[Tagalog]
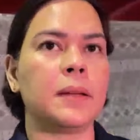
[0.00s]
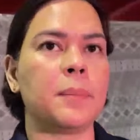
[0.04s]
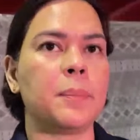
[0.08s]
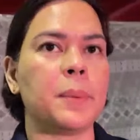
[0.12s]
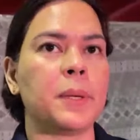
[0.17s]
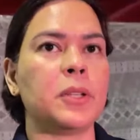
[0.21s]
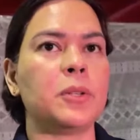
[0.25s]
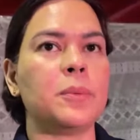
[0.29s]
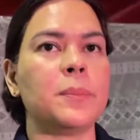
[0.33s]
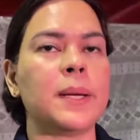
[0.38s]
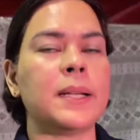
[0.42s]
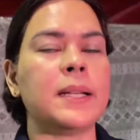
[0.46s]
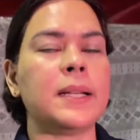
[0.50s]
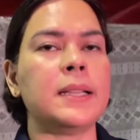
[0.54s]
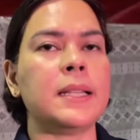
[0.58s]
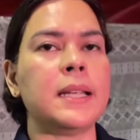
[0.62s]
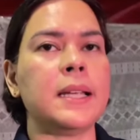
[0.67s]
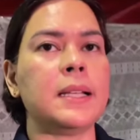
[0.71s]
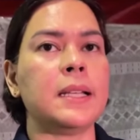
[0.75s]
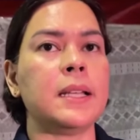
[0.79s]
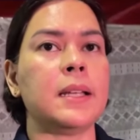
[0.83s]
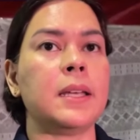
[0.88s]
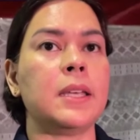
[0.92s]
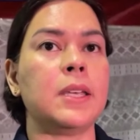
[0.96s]
Kapag
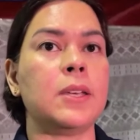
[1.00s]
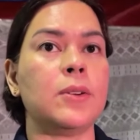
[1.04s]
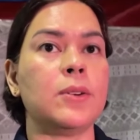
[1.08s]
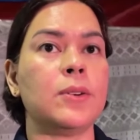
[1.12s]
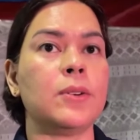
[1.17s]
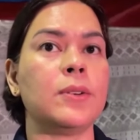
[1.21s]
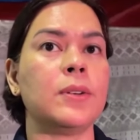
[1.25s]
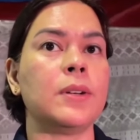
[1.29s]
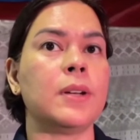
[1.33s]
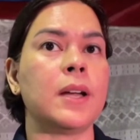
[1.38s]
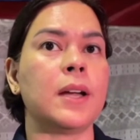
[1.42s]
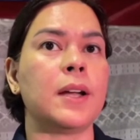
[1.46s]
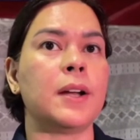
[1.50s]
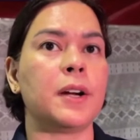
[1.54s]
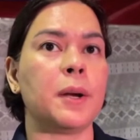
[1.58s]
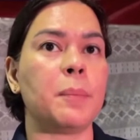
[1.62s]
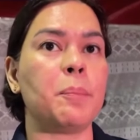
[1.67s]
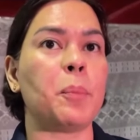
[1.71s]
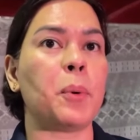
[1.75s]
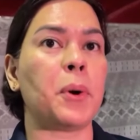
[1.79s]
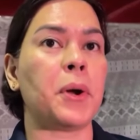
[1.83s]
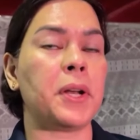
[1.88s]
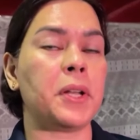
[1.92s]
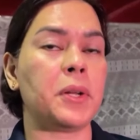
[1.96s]
dumadating na yung uh,
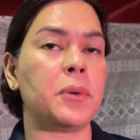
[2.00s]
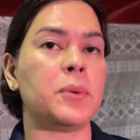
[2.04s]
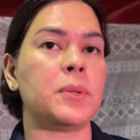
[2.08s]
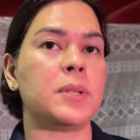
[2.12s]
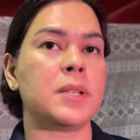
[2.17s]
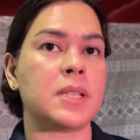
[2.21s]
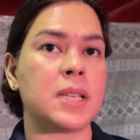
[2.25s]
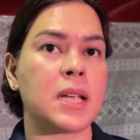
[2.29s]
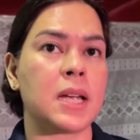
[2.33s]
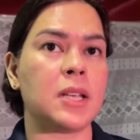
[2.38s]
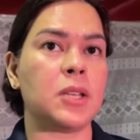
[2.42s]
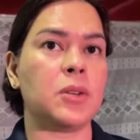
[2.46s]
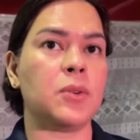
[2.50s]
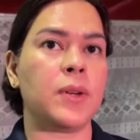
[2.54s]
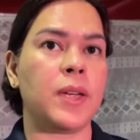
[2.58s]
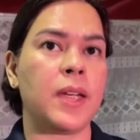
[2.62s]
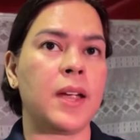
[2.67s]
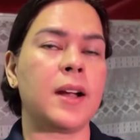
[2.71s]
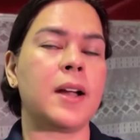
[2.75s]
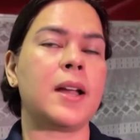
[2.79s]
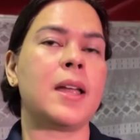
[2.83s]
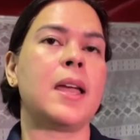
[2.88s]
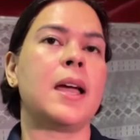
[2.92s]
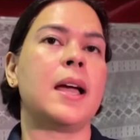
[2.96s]
report kung nasaan yung
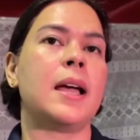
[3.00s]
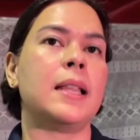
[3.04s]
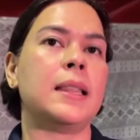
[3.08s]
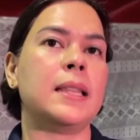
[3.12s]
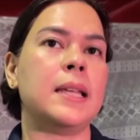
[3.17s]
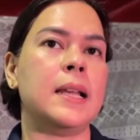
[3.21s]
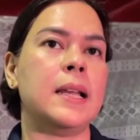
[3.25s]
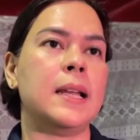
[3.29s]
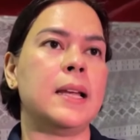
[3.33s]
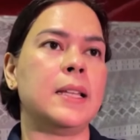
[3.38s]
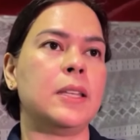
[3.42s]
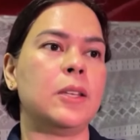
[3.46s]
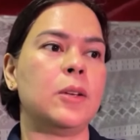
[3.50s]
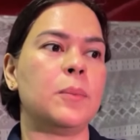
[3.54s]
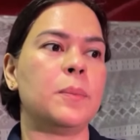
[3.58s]
area at ilan hmm.